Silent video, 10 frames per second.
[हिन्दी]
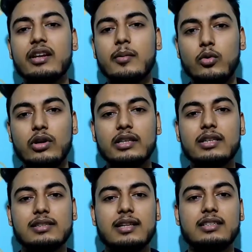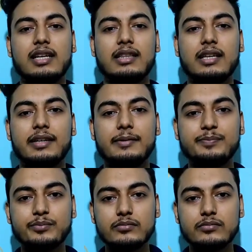फिर उल्टी दस्त लग जाते हैं